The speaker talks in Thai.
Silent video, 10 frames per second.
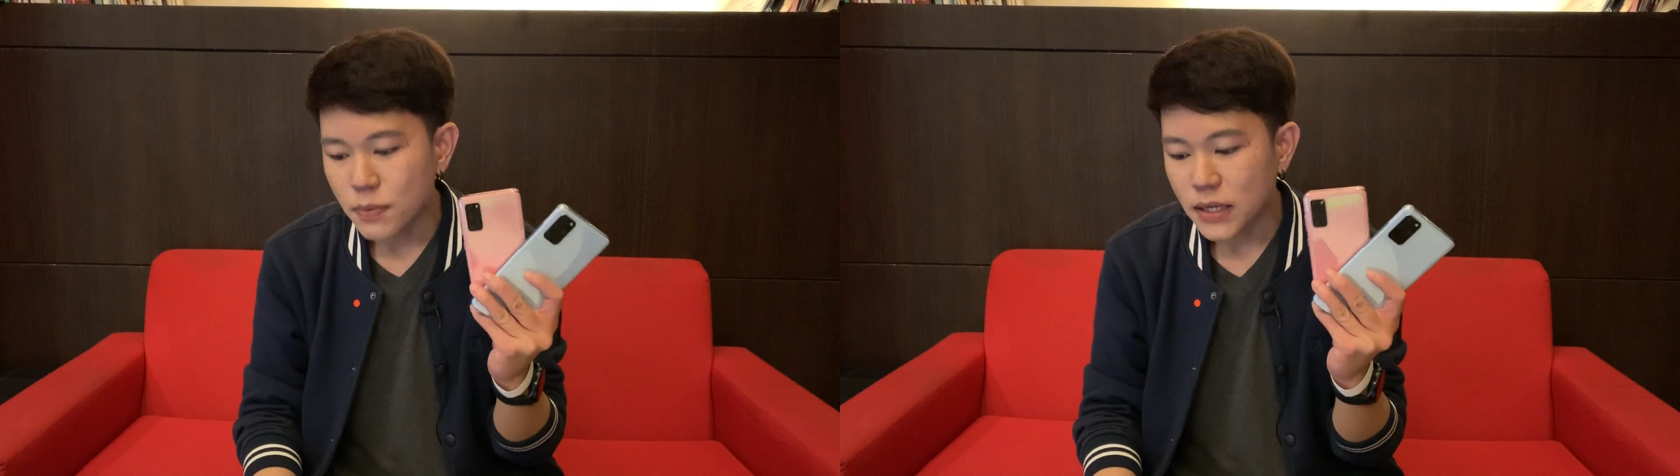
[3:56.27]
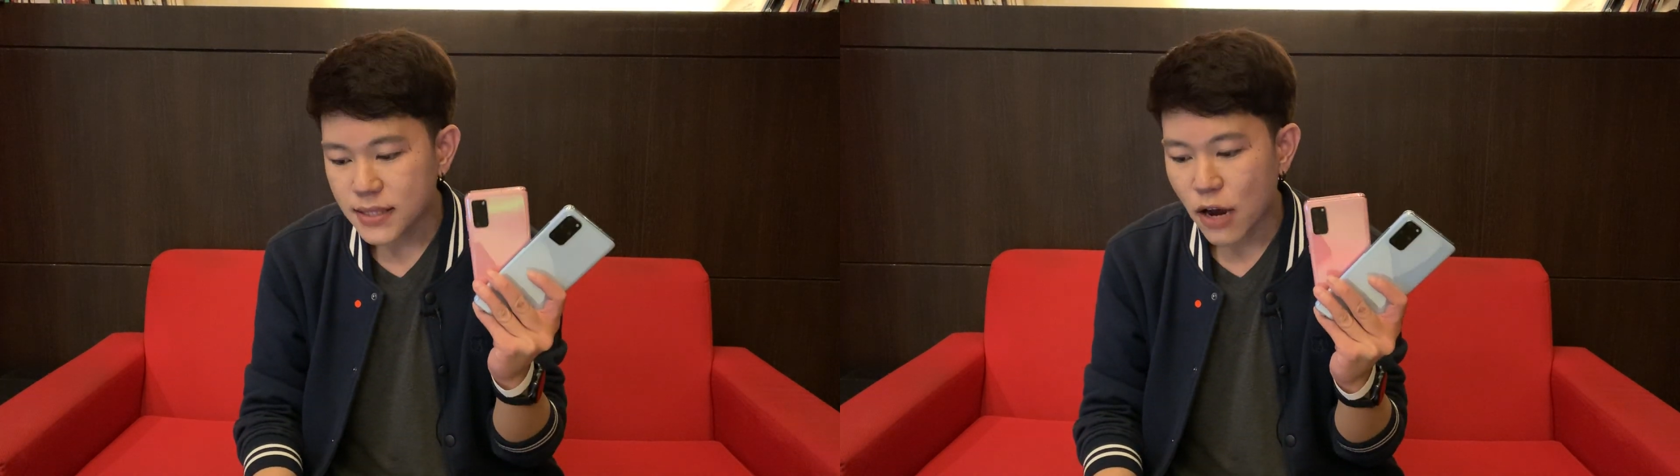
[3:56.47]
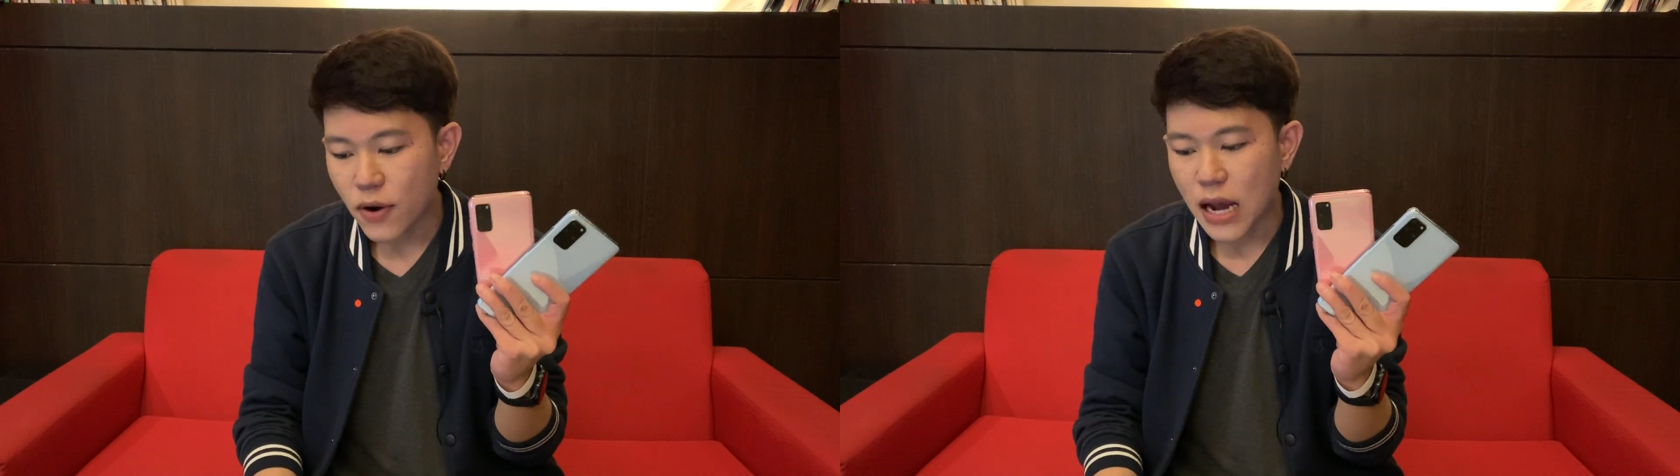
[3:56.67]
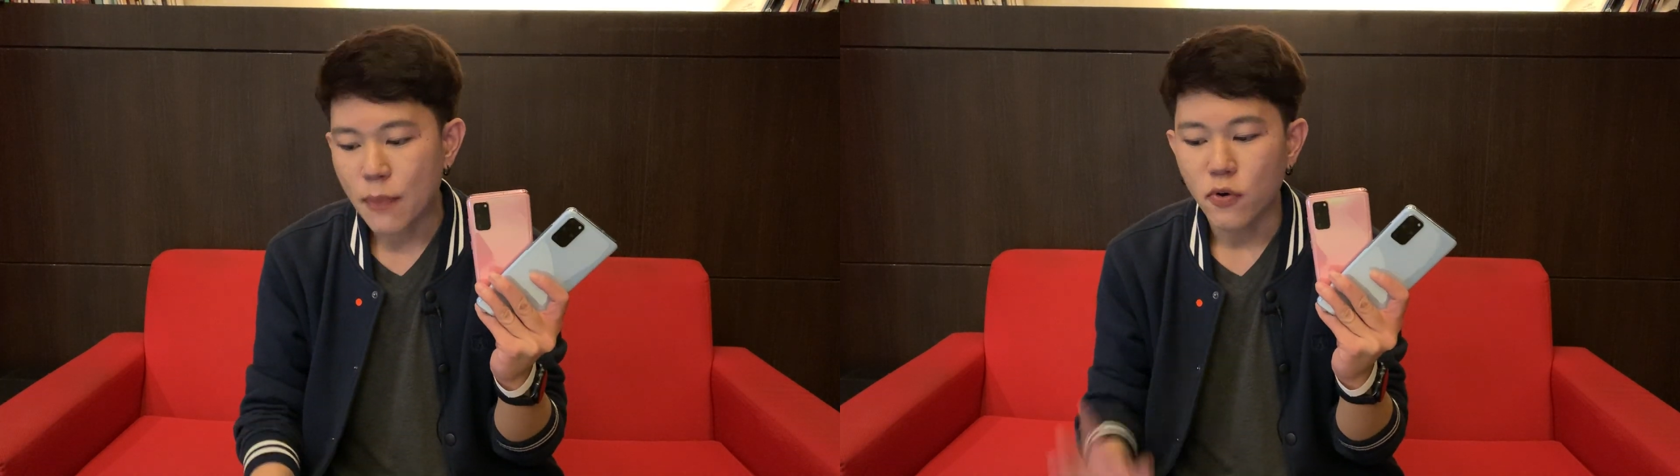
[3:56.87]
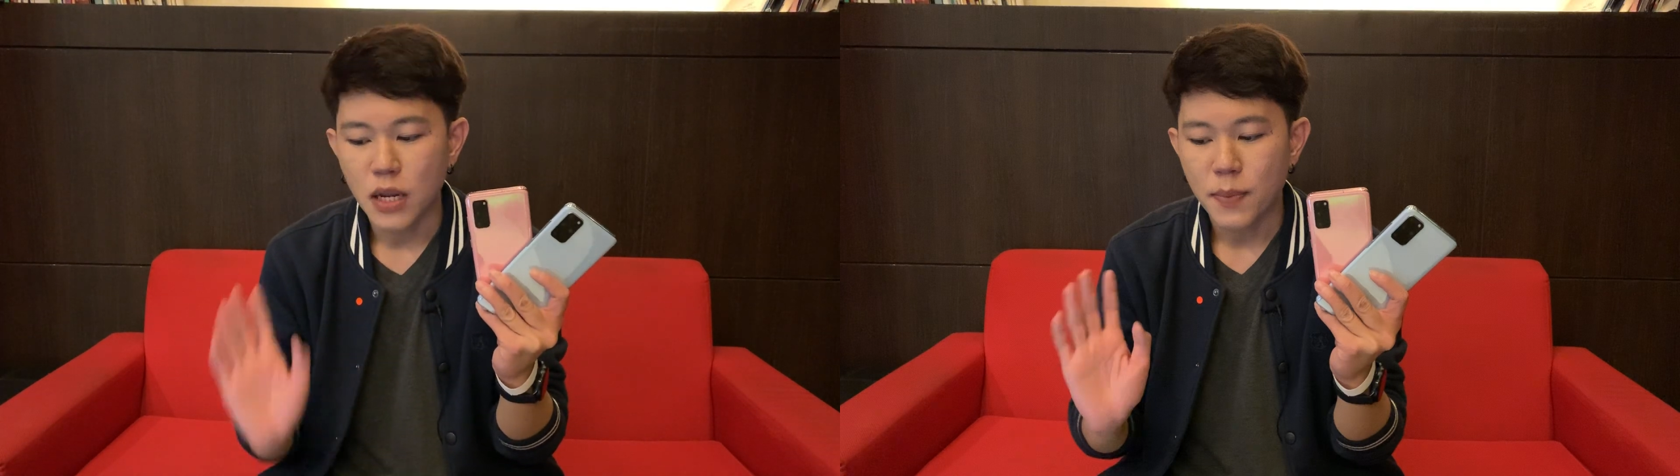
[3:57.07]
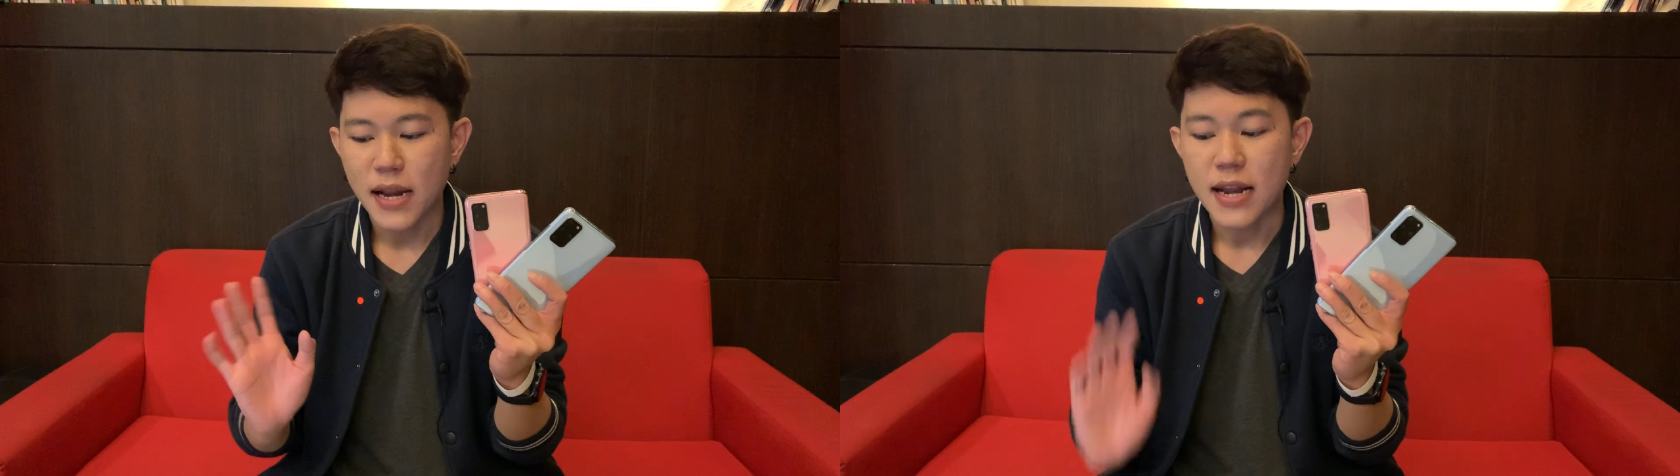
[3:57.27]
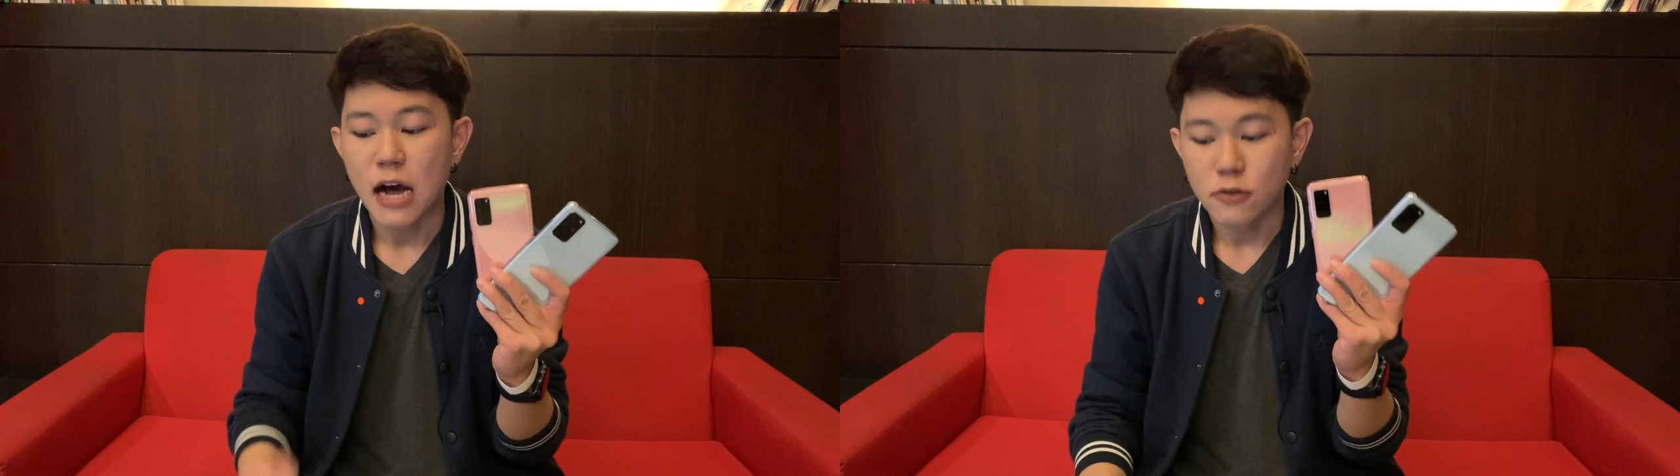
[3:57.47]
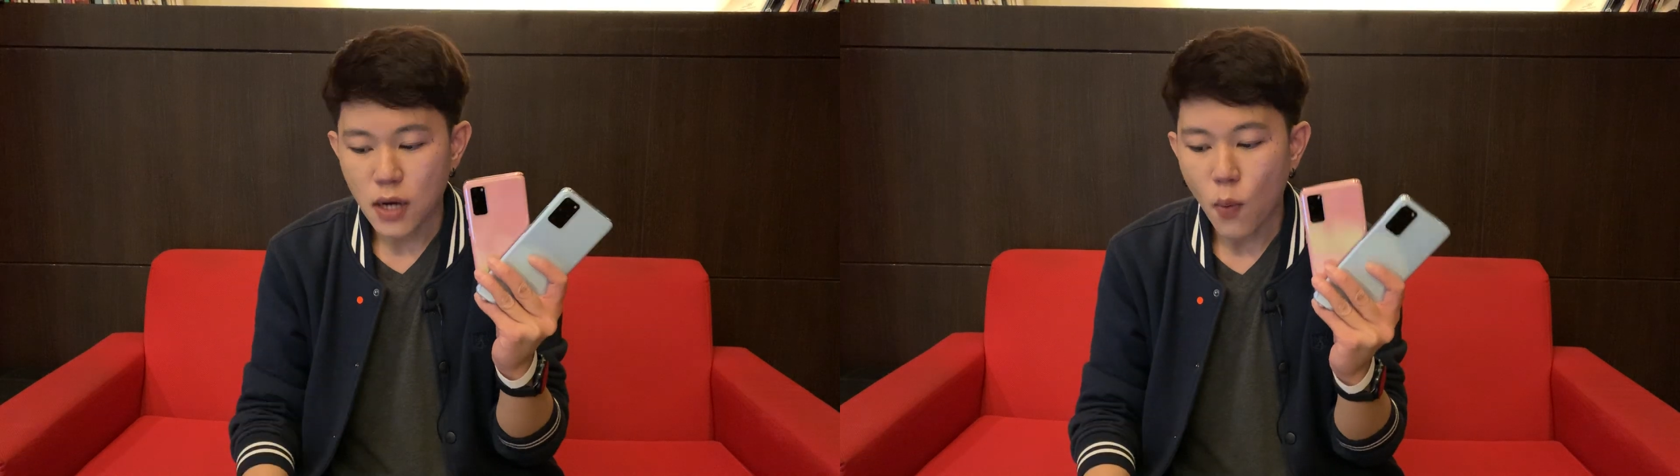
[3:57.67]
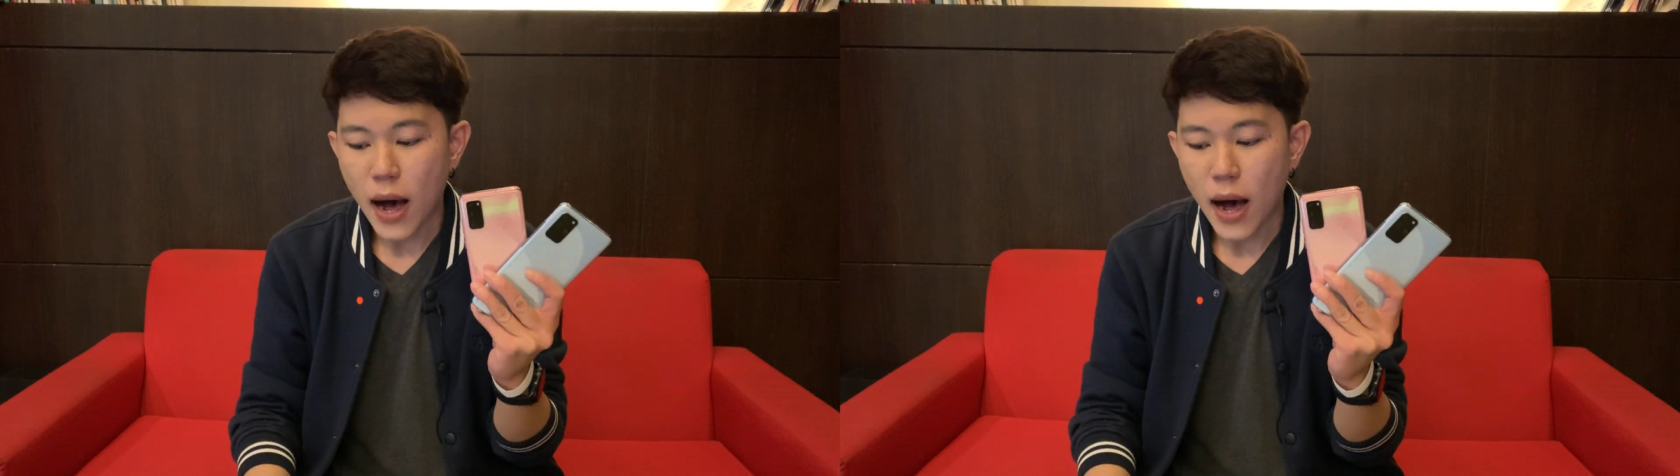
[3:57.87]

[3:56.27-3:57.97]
นพิกเซลนะครับตัวนี้เป็นเลนส์ Ultra